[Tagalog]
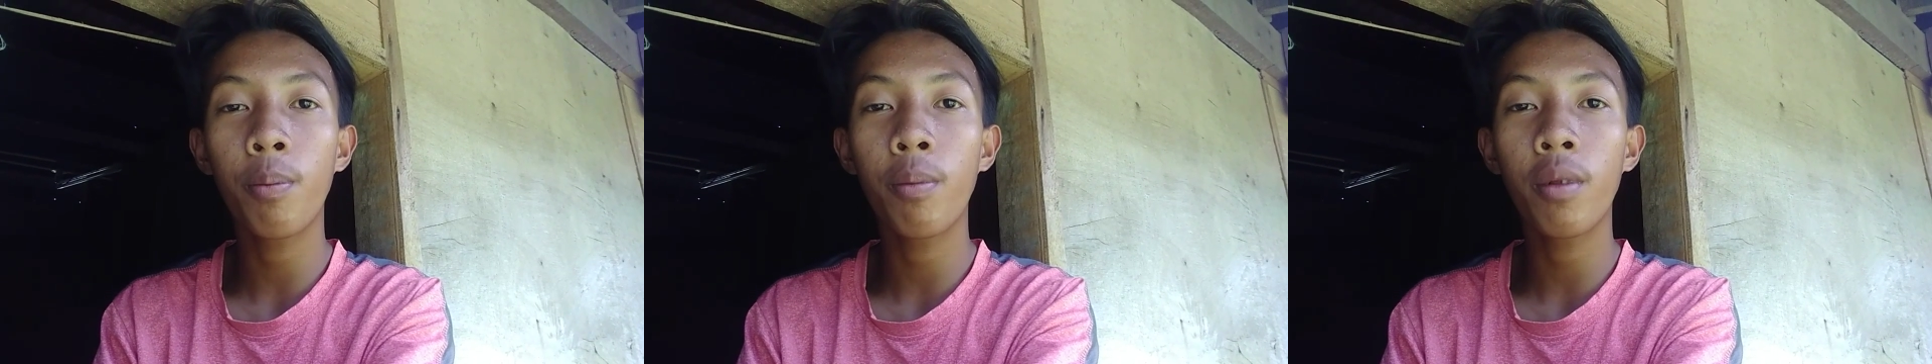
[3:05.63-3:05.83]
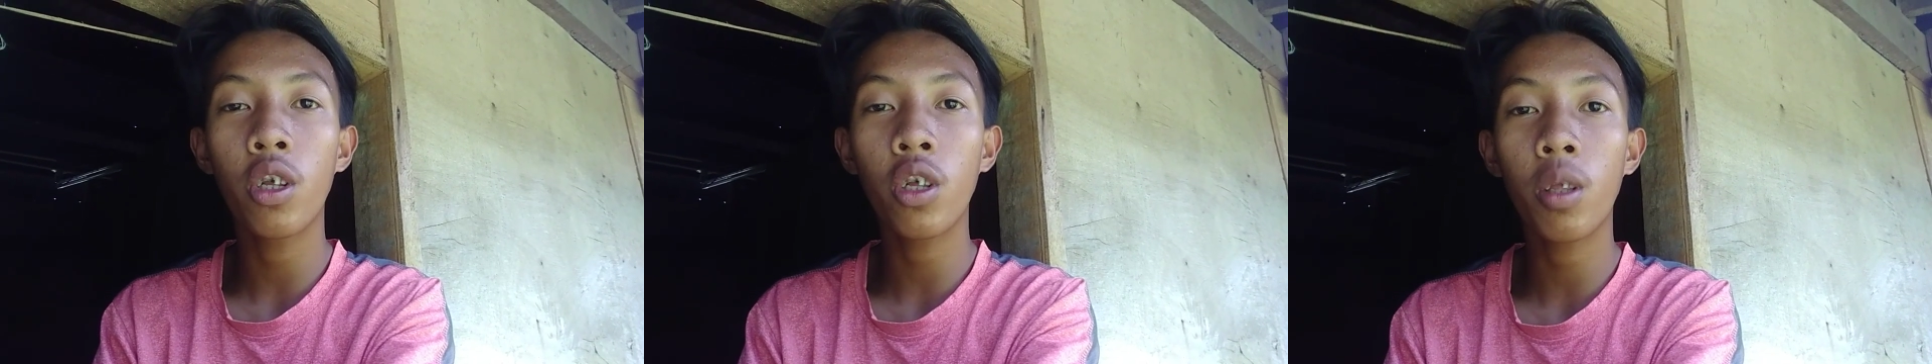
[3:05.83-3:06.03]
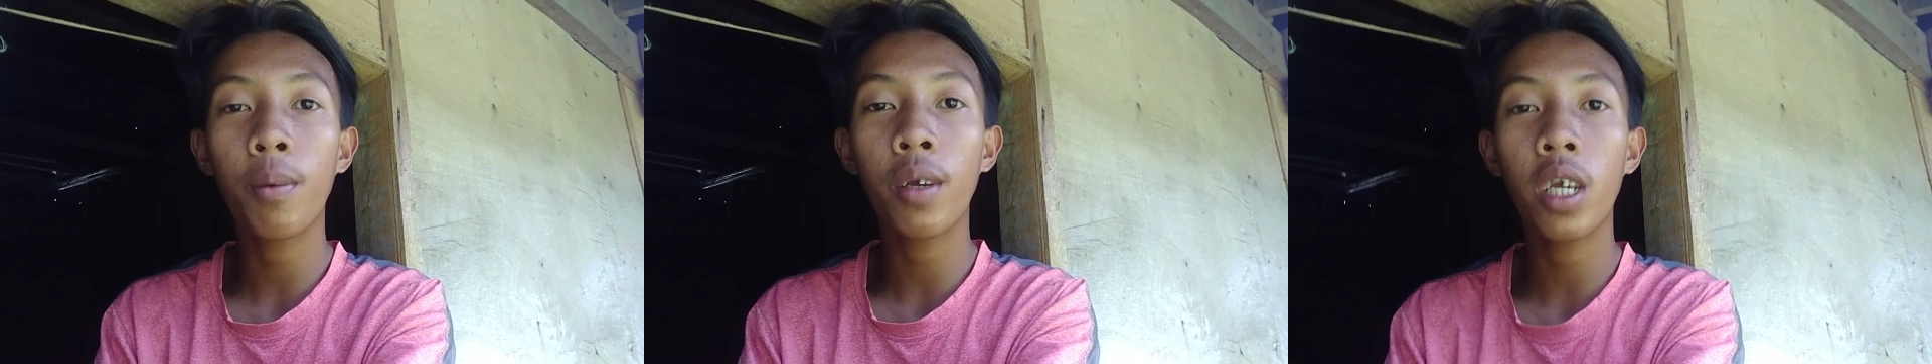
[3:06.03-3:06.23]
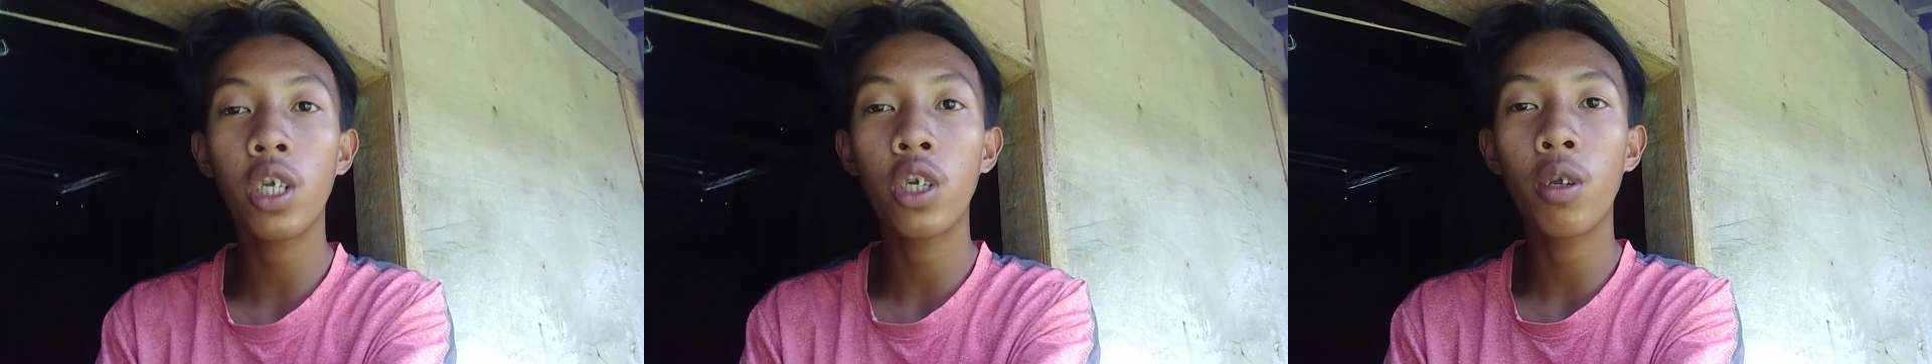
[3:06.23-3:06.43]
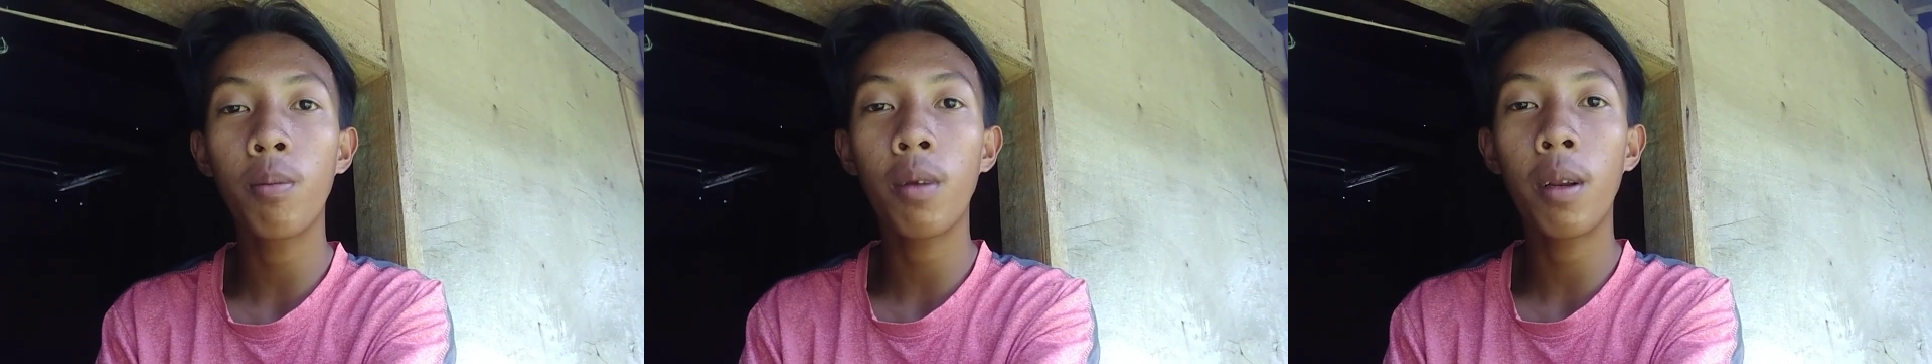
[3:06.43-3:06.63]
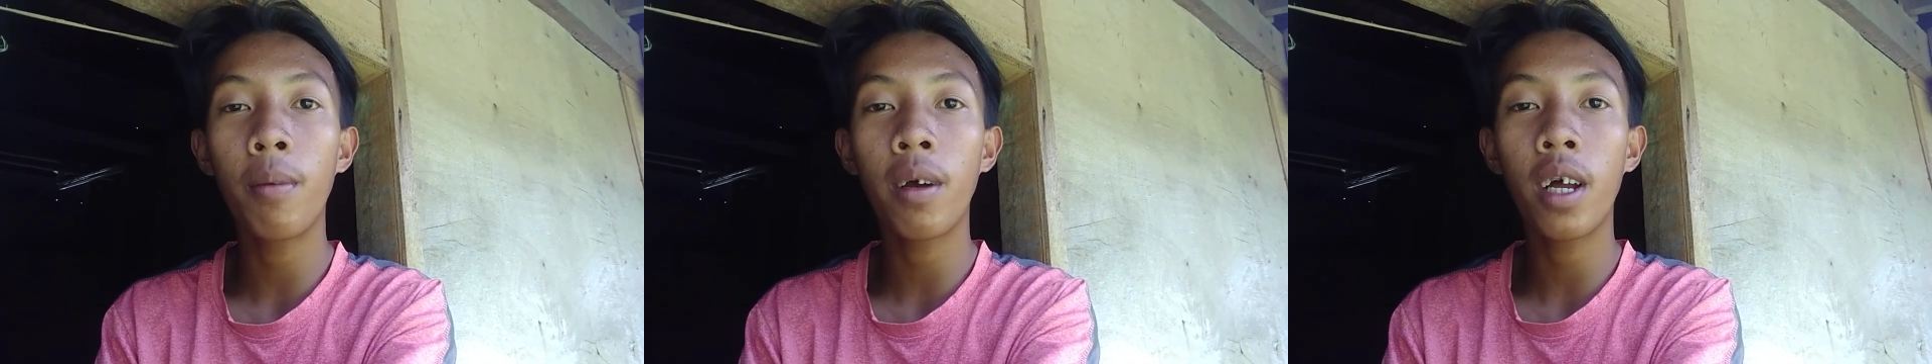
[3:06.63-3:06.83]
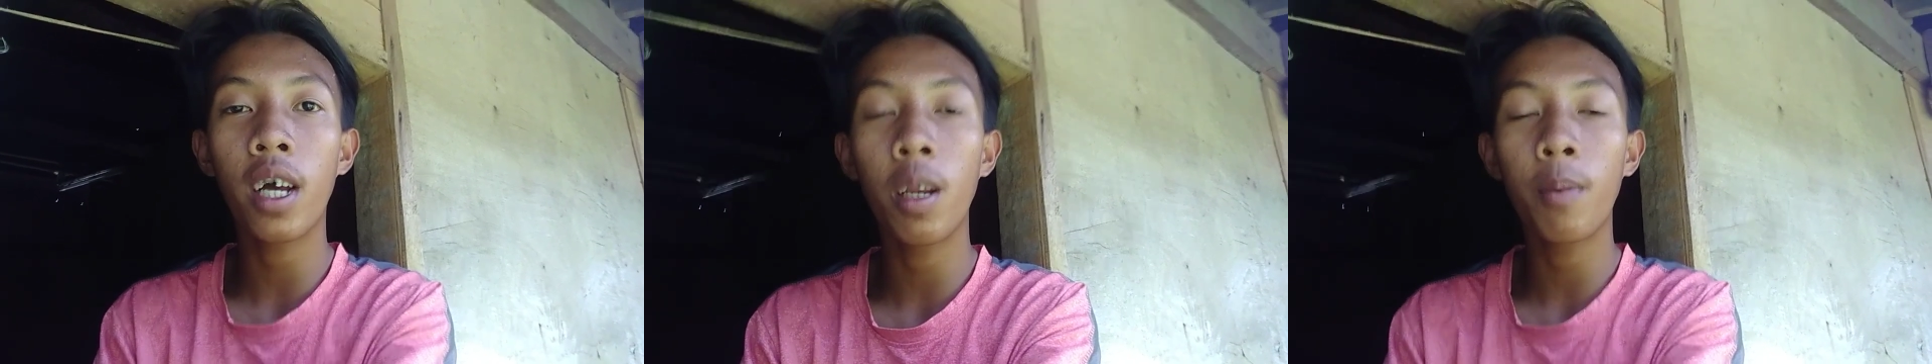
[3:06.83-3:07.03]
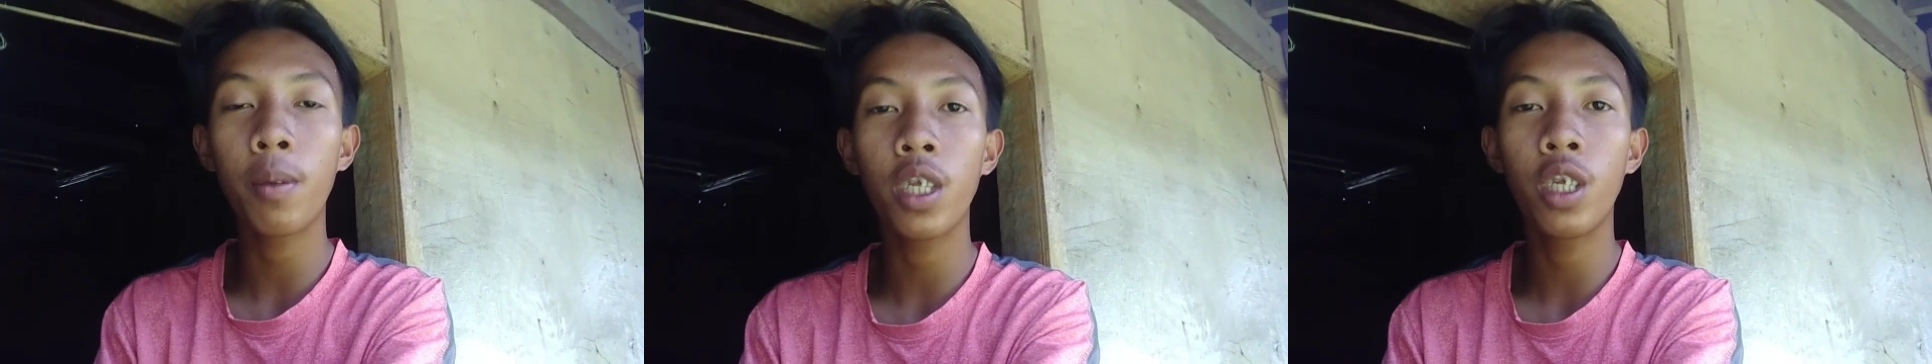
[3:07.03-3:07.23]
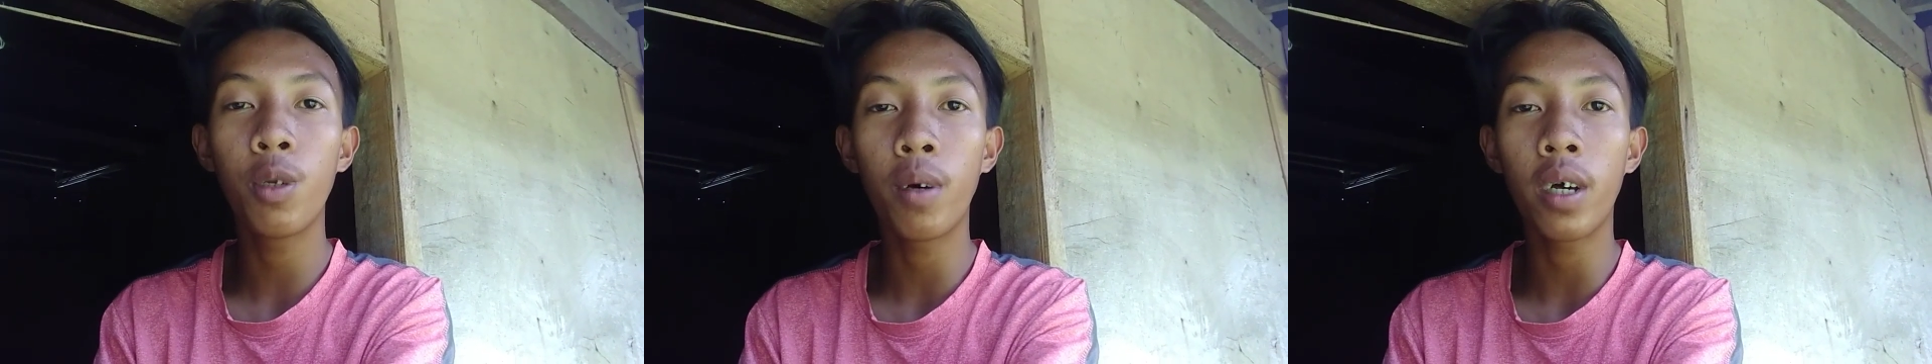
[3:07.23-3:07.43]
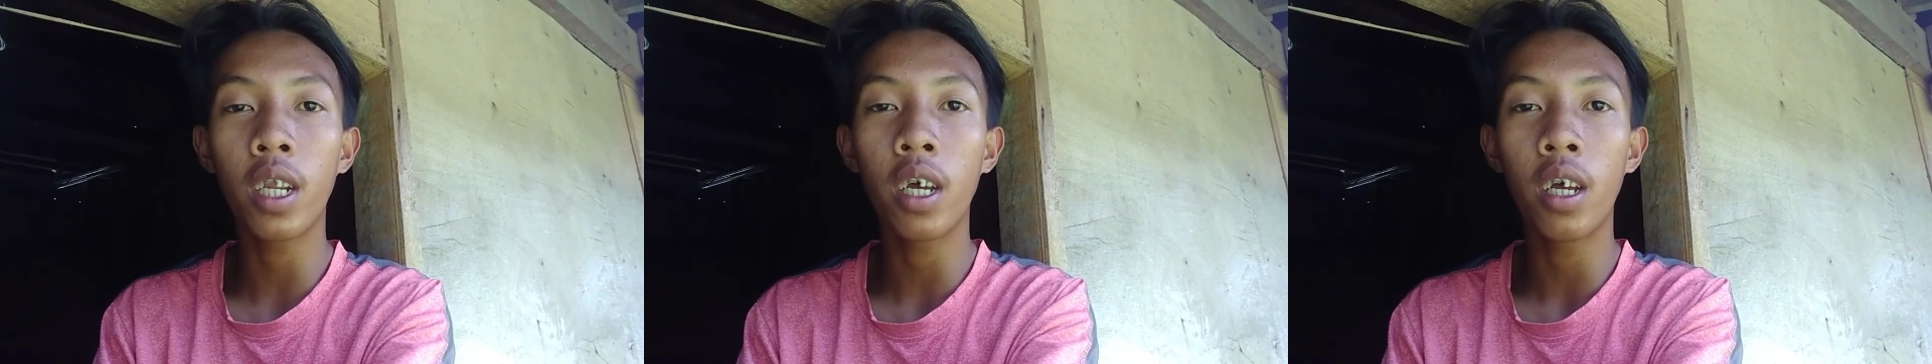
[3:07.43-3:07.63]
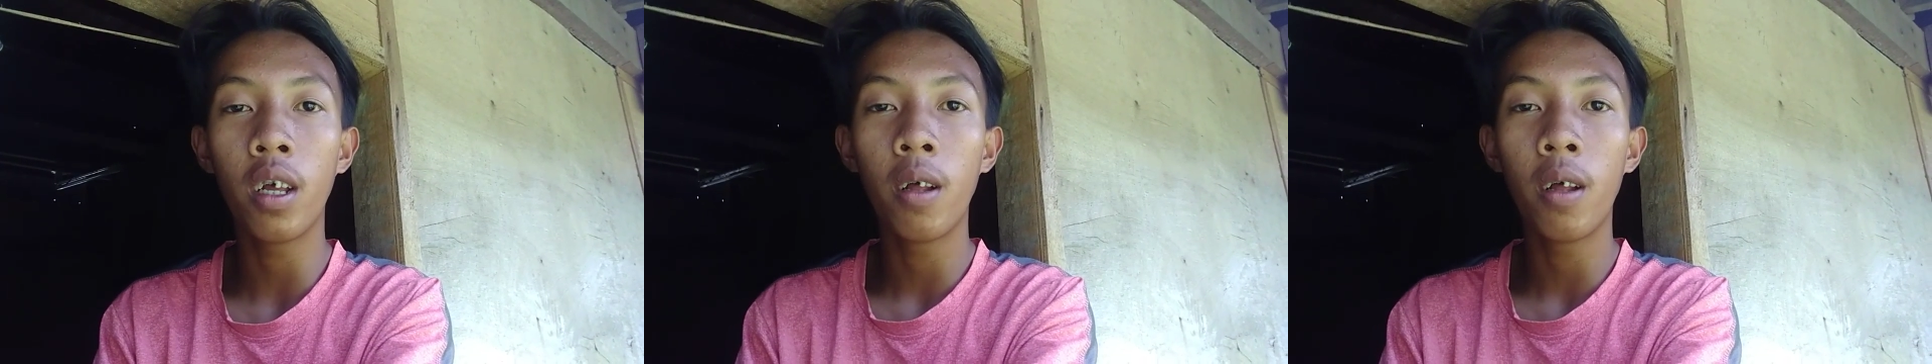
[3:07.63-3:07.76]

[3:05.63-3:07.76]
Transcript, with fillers: notification bell mga kalapatids para